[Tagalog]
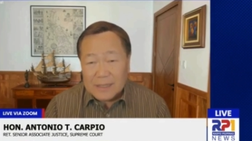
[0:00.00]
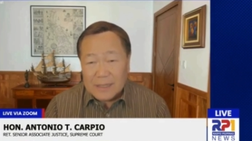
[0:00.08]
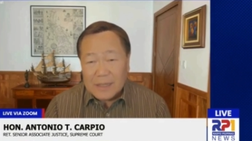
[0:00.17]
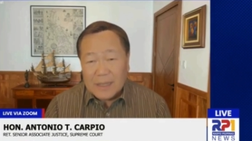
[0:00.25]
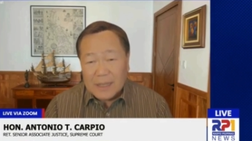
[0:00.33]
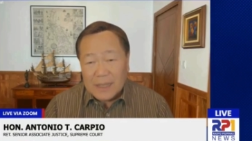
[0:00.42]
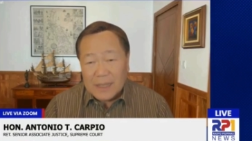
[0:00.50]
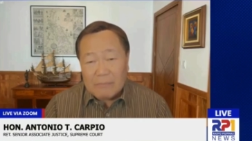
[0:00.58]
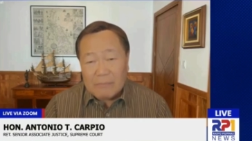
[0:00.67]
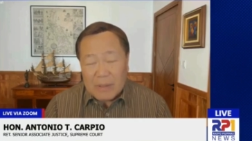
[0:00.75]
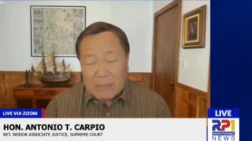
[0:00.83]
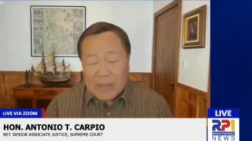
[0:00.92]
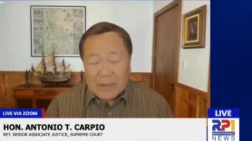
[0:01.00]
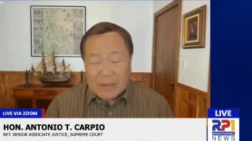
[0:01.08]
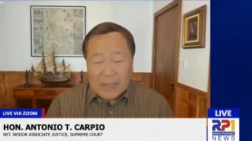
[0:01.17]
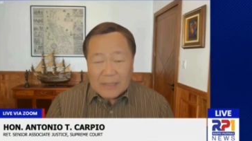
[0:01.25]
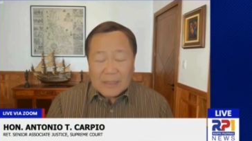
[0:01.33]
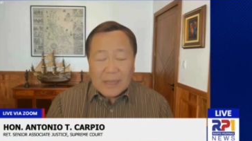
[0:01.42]
Eh, pag may right
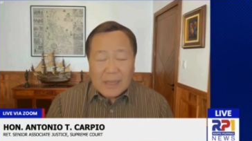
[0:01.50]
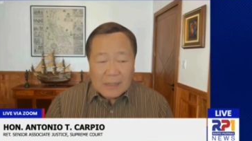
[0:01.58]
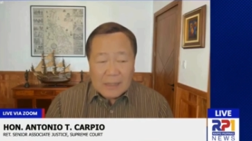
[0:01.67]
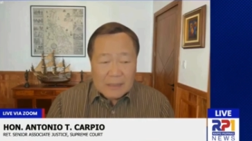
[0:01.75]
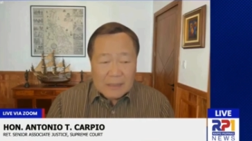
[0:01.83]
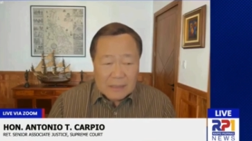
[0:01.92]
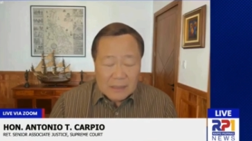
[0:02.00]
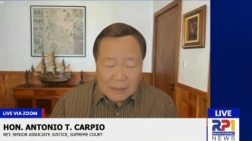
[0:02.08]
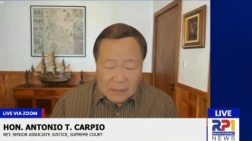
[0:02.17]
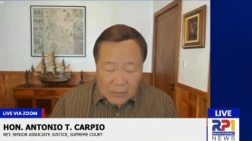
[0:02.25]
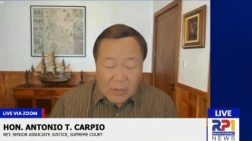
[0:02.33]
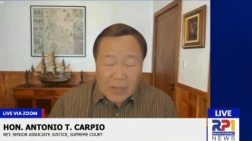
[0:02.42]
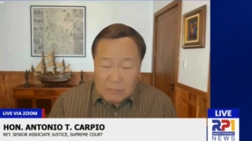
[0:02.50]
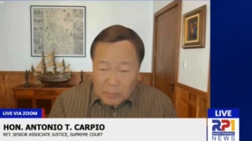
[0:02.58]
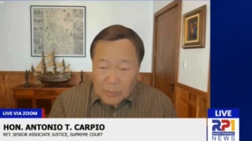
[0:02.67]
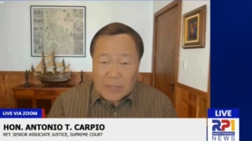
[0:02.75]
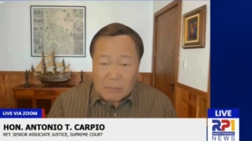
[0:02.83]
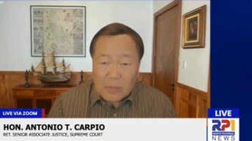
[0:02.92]
ka, you can put up
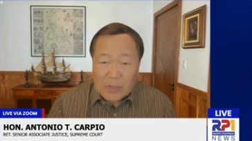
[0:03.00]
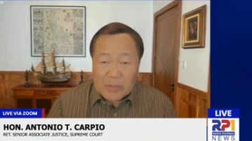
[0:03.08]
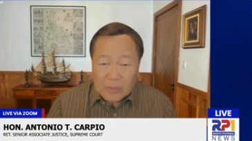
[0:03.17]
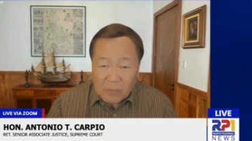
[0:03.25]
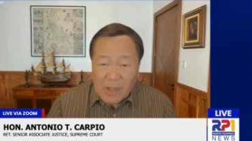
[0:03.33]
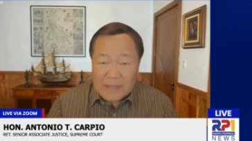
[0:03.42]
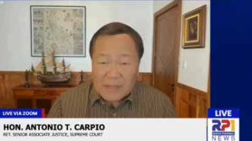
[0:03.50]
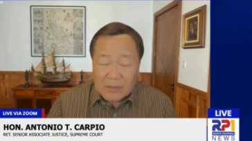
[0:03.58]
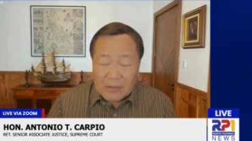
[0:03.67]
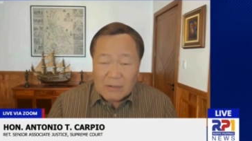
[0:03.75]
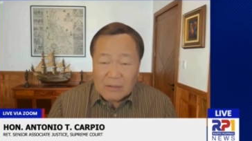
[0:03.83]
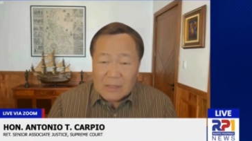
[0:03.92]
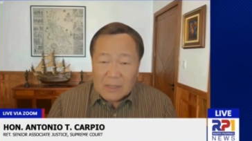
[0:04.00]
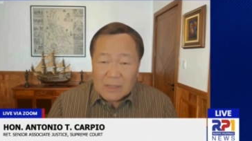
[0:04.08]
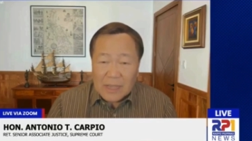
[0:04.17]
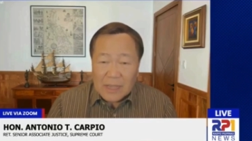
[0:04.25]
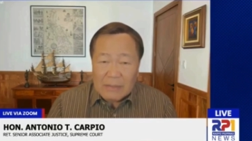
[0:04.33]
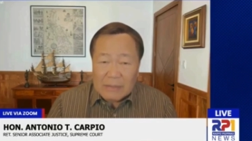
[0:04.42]
what you want, no?
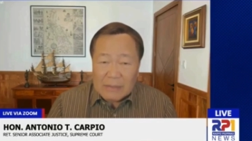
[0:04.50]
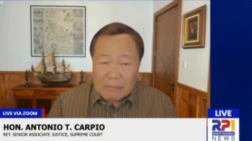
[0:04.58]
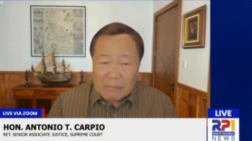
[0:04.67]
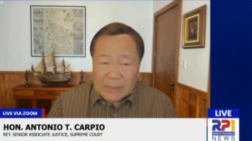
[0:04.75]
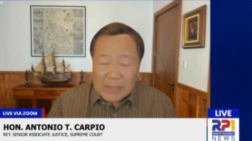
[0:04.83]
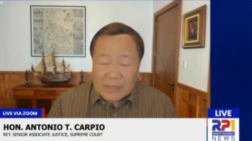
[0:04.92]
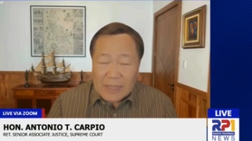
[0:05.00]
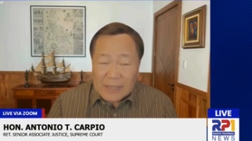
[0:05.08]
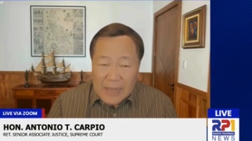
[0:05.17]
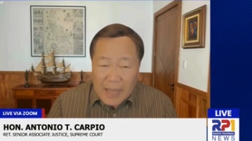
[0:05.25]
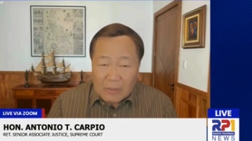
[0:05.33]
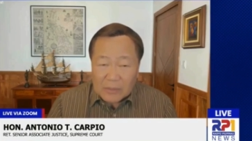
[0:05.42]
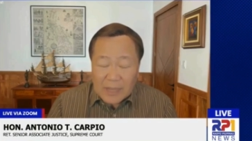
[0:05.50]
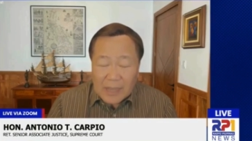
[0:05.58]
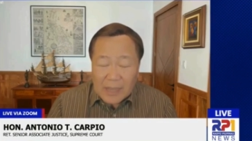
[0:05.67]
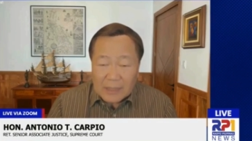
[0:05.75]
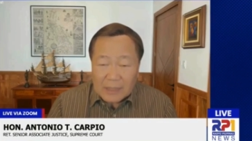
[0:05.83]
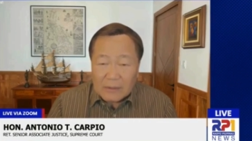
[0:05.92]
Eh, pag natatakot ka,
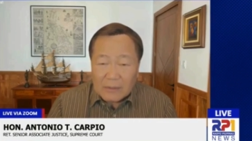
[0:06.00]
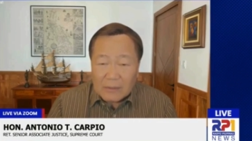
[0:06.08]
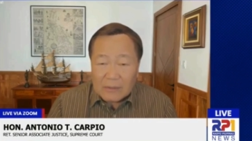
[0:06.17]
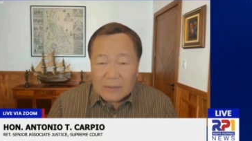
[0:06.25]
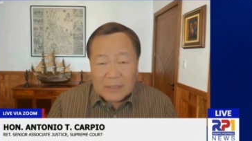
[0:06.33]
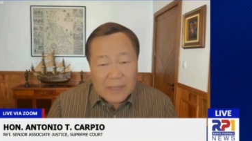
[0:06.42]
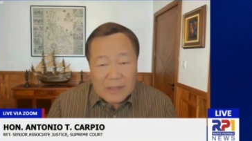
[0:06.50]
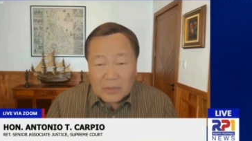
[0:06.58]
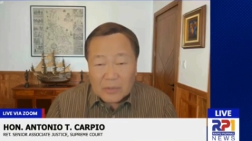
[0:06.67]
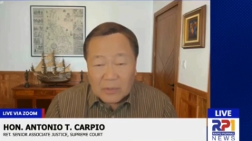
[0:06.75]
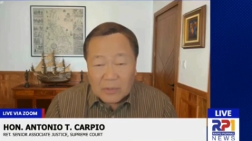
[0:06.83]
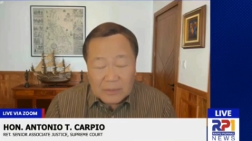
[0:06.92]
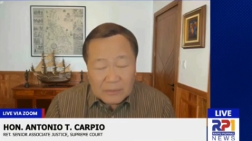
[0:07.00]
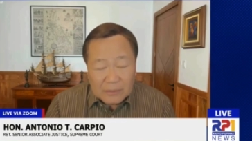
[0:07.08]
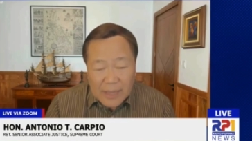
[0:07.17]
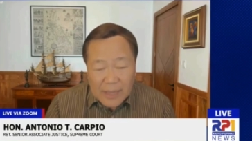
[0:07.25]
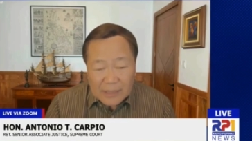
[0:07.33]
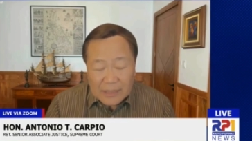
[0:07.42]
then you don't, kahit
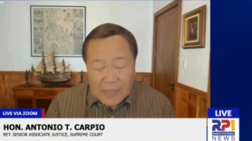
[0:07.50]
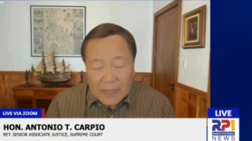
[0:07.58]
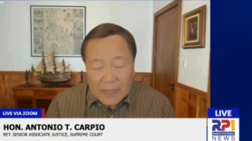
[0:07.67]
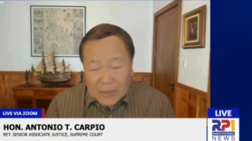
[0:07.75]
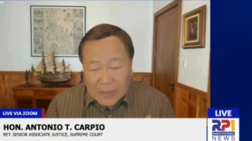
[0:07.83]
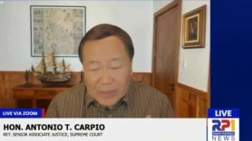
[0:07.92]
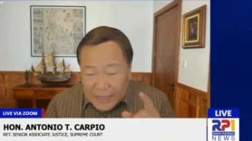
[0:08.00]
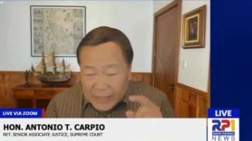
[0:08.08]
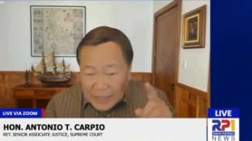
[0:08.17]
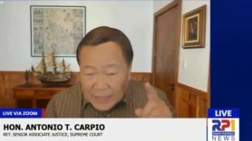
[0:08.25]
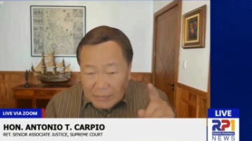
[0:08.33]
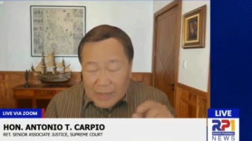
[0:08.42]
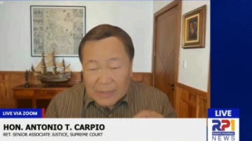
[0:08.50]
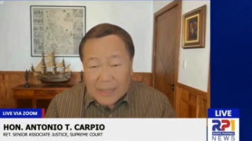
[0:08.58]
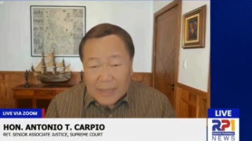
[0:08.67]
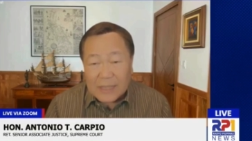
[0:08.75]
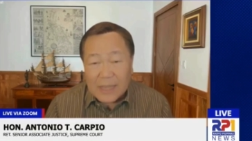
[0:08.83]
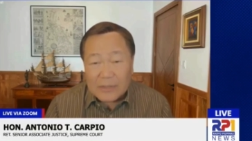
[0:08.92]
na legally may right ka,
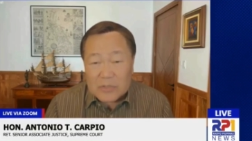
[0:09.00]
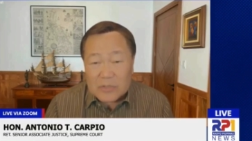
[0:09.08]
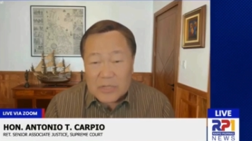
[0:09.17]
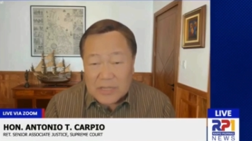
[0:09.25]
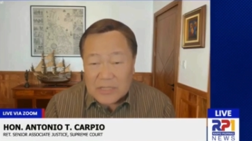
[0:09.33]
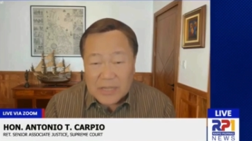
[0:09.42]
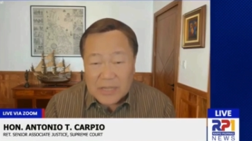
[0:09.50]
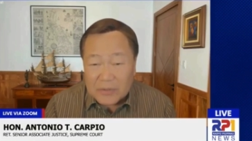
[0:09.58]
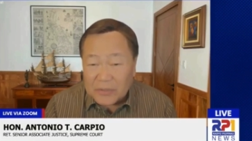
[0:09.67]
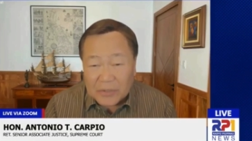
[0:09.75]
useless sa iyo yun.